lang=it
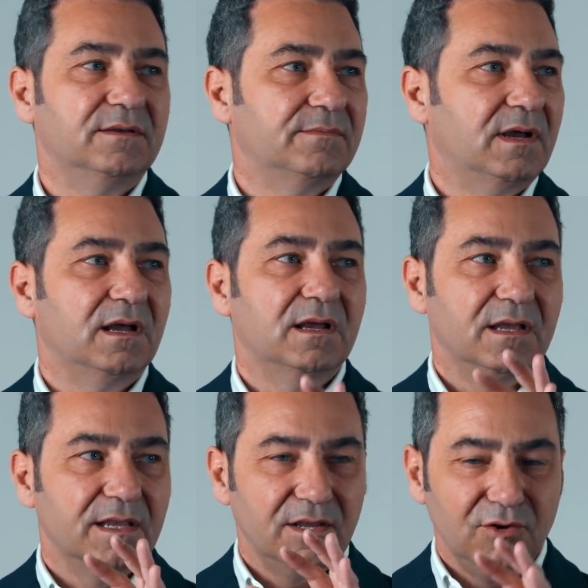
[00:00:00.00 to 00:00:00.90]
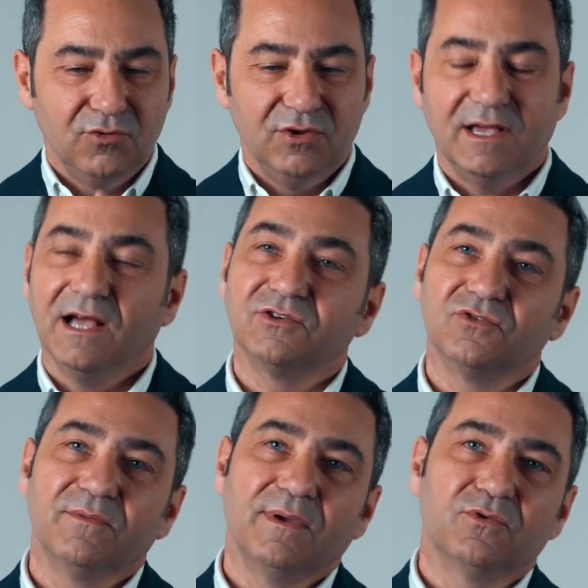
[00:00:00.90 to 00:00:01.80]
ma in ogni caso
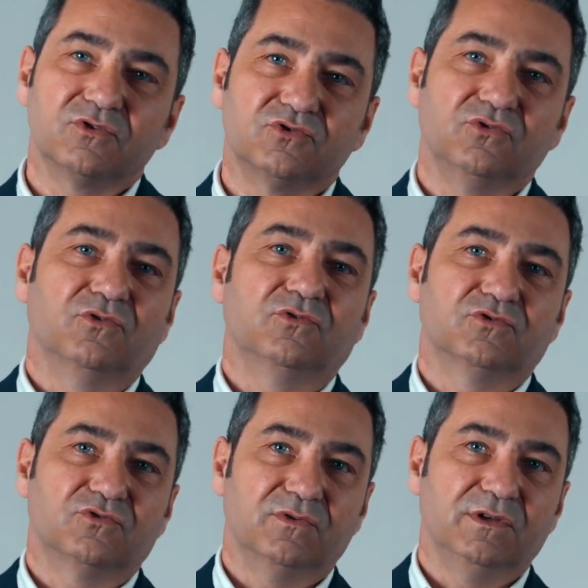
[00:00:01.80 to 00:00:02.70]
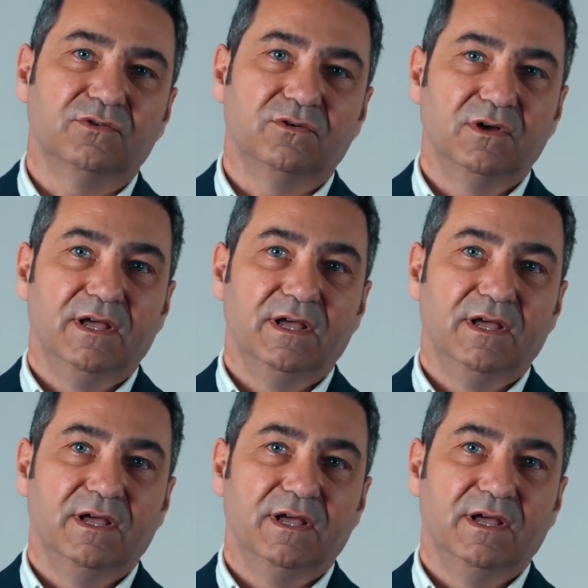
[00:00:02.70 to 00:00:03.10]
noi abbiamo solo costruito